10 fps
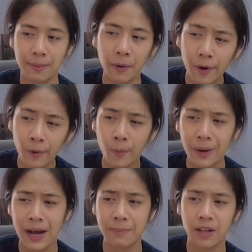ม คอยโทรมา
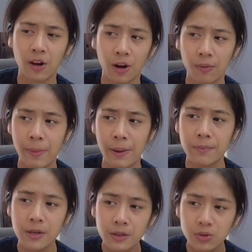ถามตลอดว่าแบบ
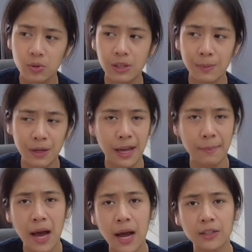ช่วงนี้เป็นไง
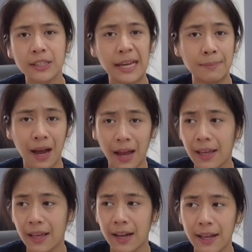บ้างเหนื่อยไหม
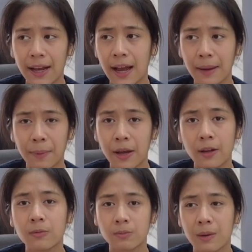อะไรยังไงไหม
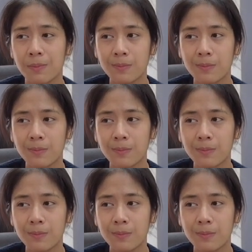แบบ